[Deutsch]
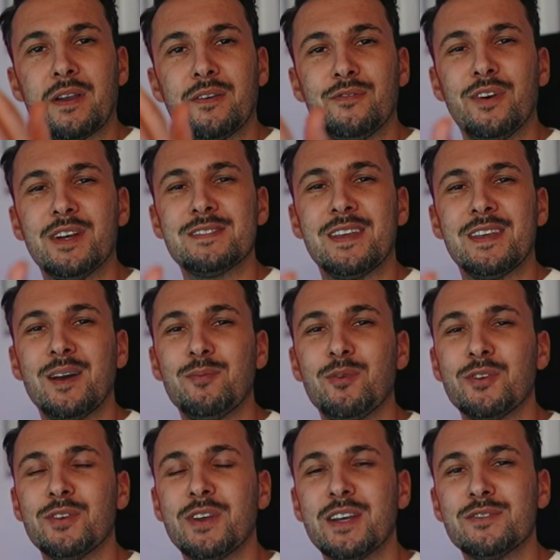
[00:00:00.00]
Was geht ab
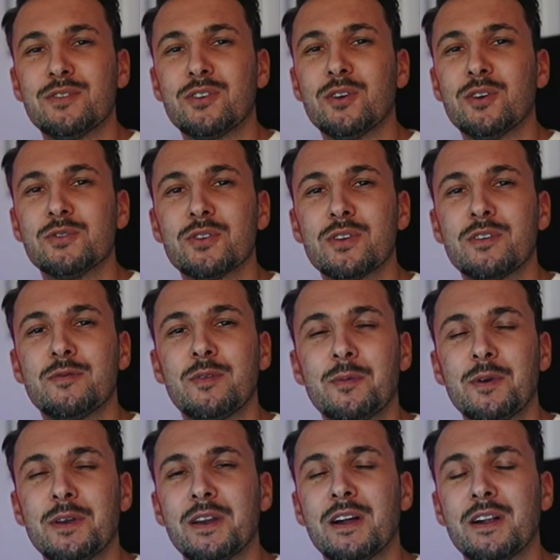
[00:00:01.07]
Leute, herzlich willkommen zurück auf meinem
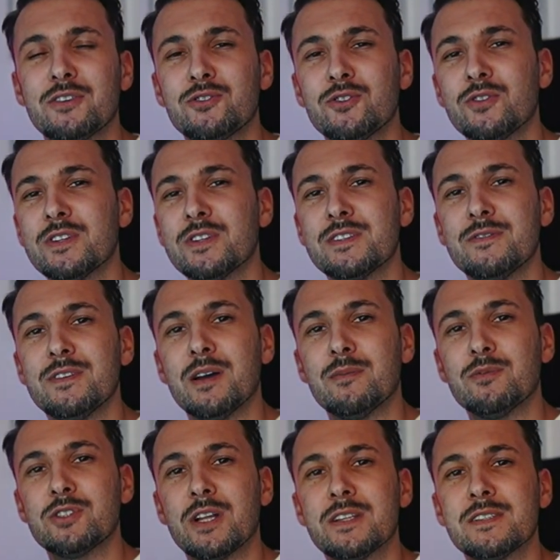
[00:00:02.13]
Kanal, schön, dass ihr wieder am
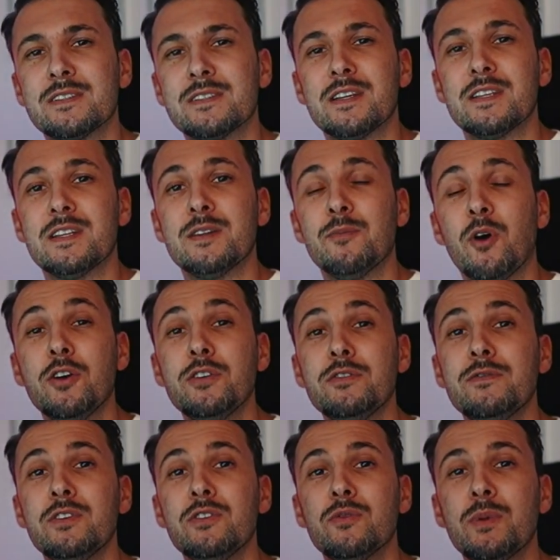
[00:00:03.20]
Start seid. In dem heutigen
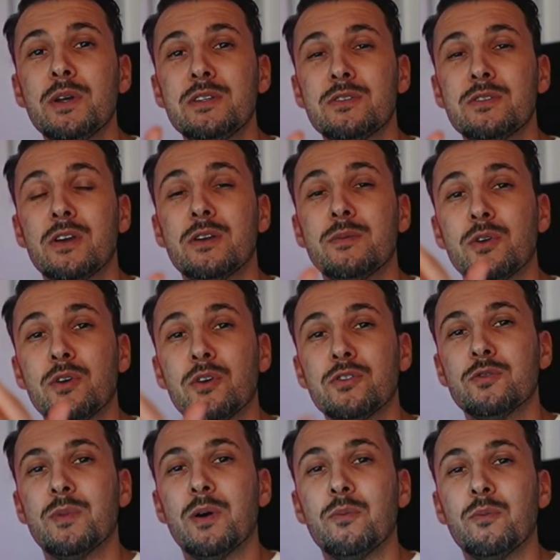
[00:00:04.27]
Video möchte ich gerne mit euch
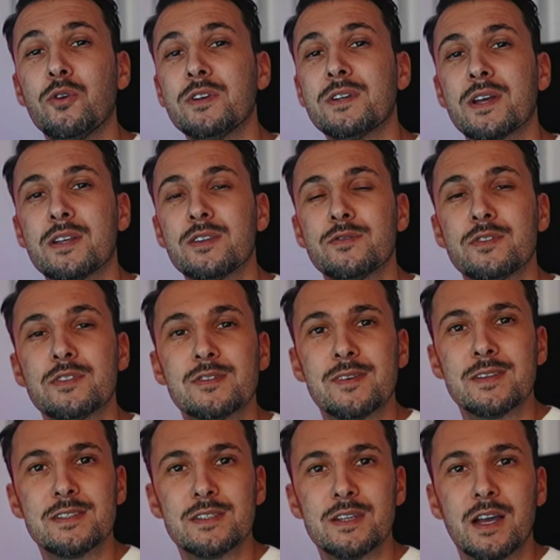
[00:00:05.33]
über Modetrends für
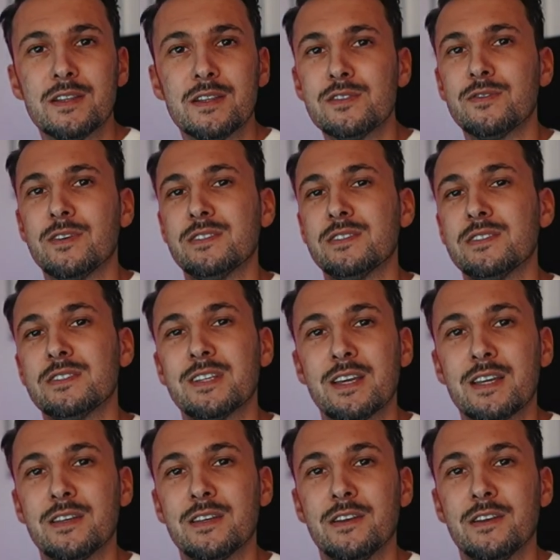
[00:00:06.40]
2021 reden.